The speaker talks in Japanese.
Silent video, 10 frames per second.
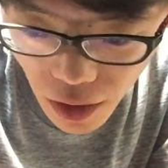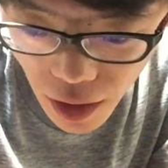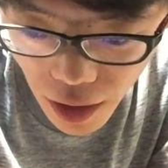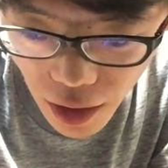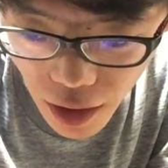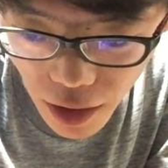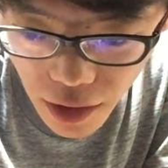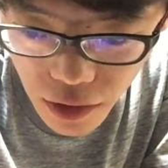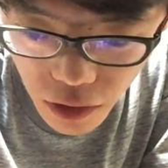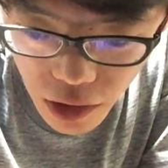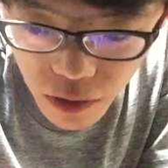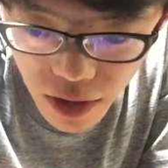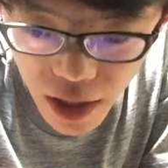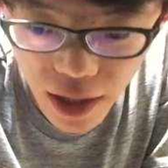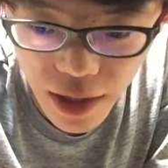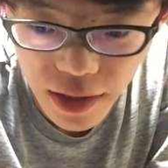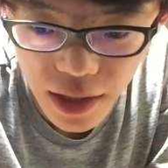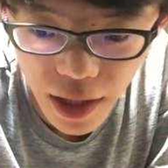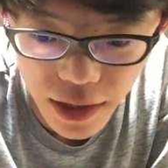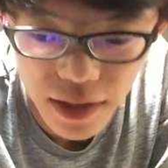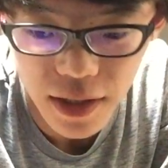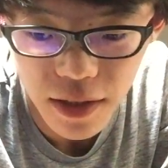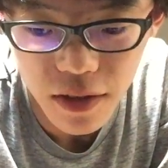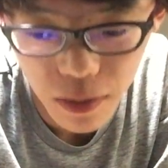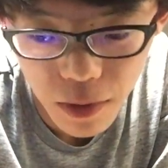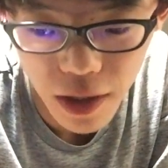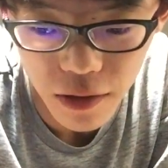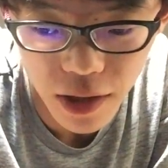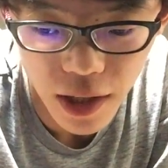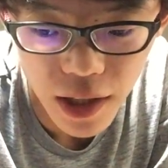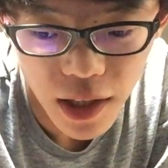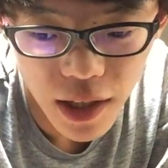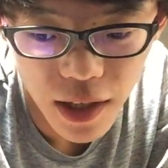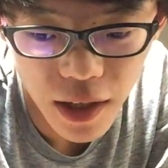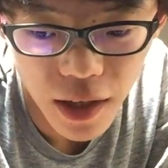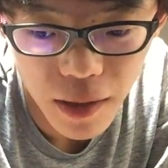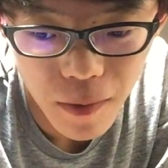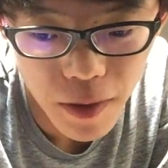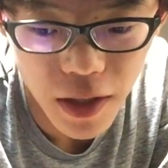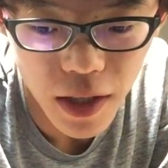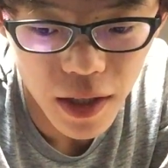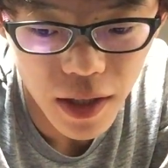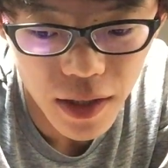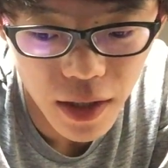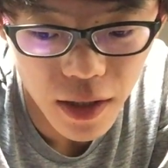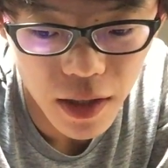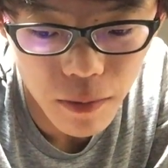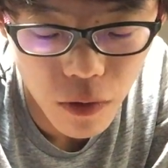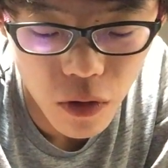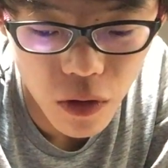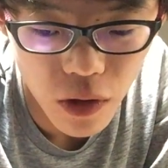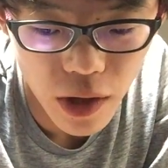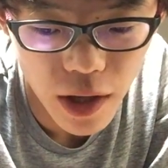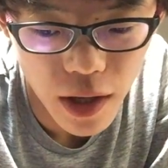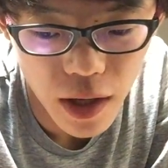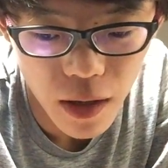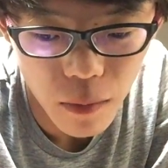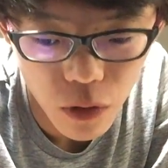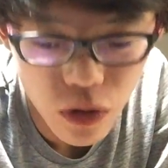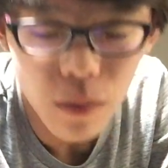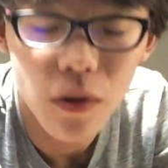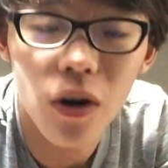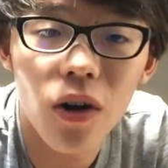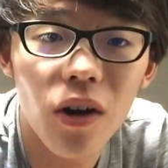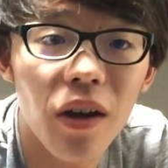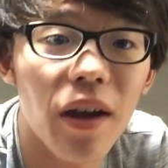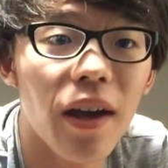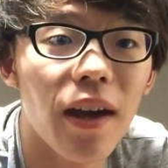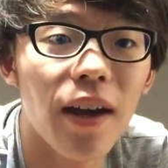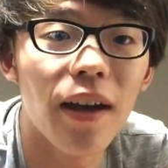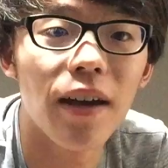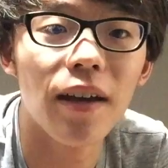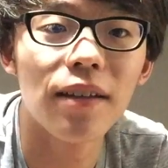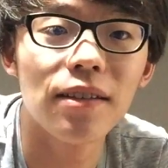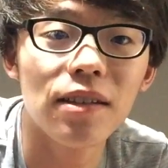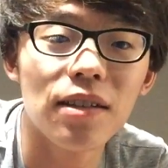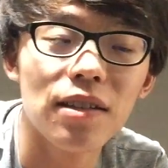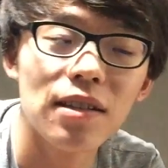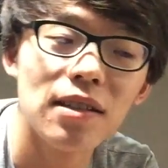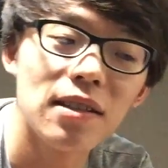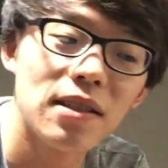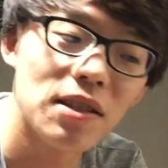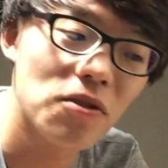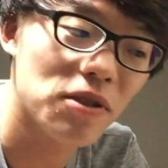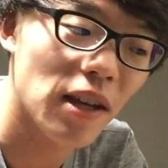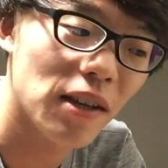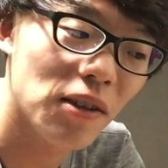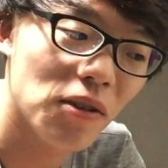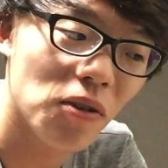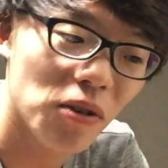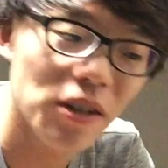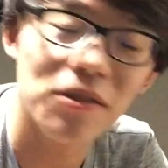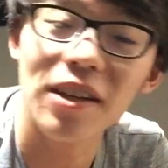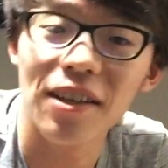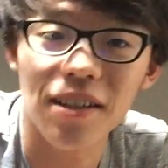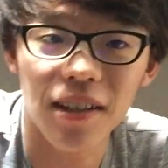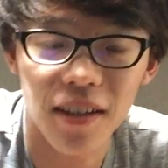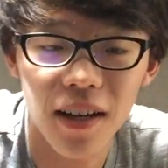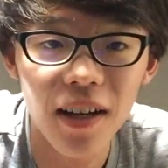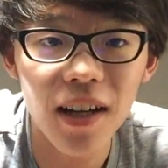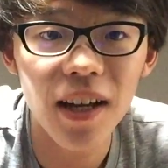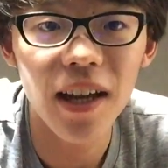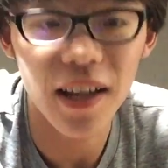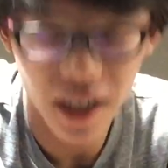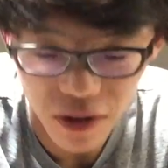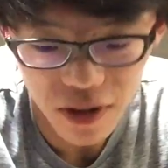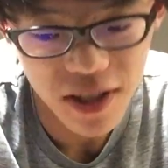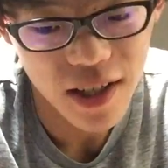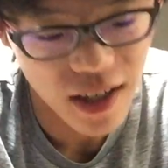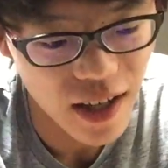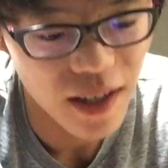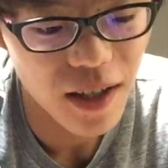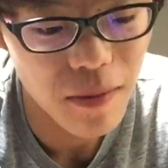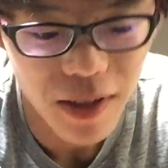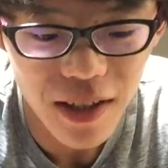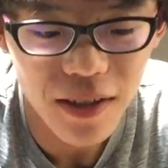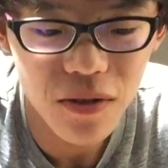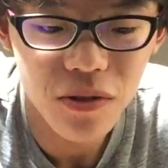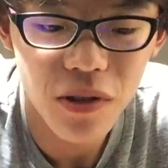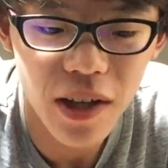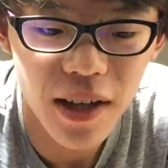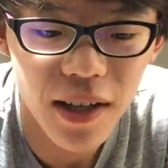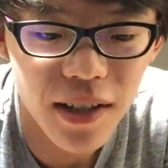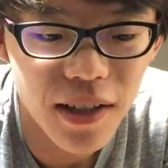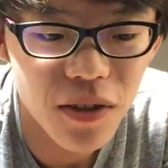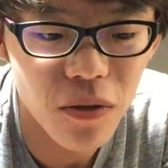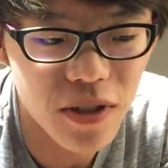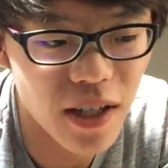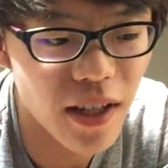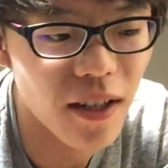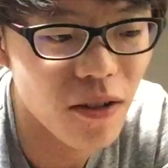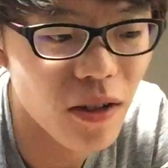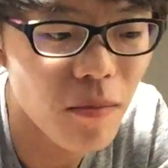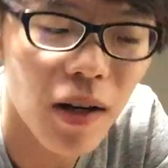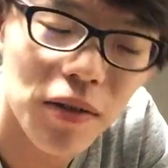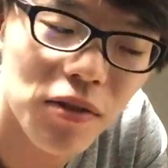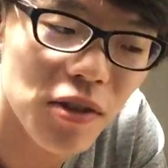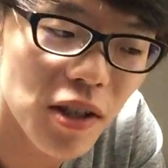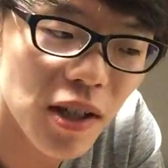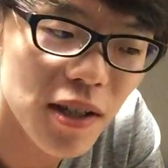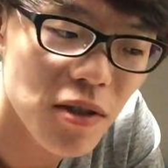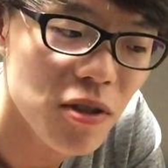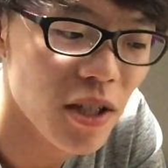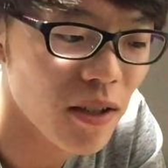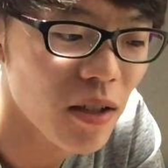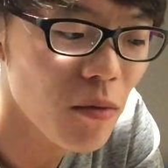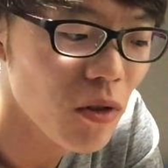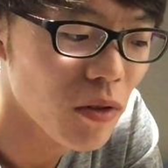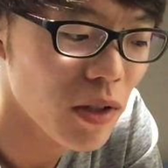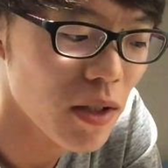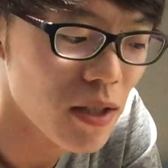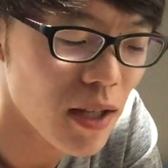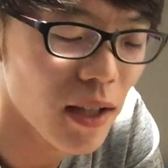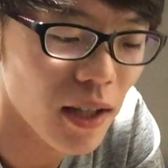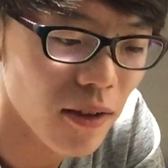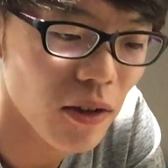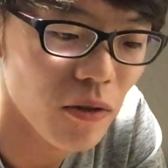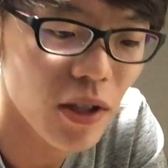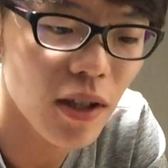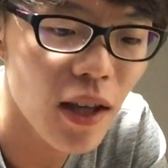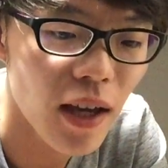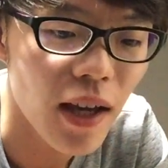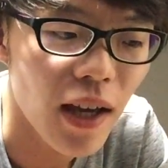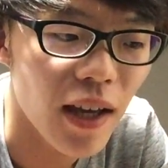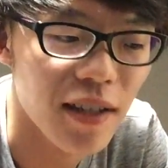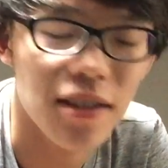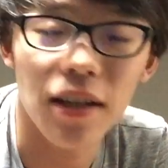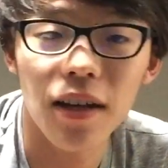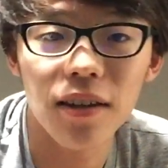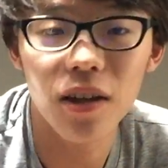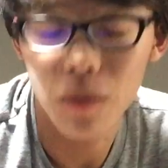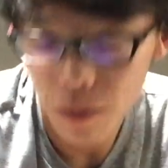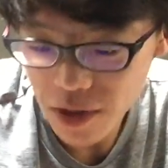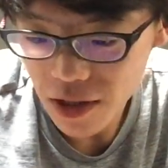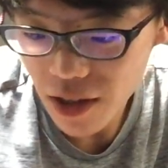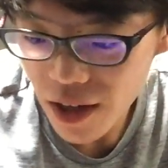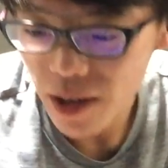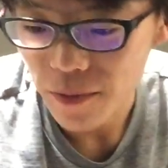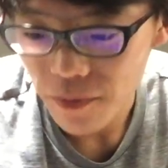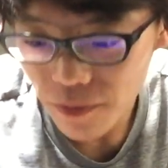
えー、いろんな部屋に入ってきたんですけども、カラオケ。えー、今まで行った中でも、えー、最も、えー、史上最高に歌いやすかった、え環境でした。はい。またあそこの部屋通されたいなっていうか、まあ普通に1人じゃなくても2、3人とか4人で行きたいなって思いましたね。はい。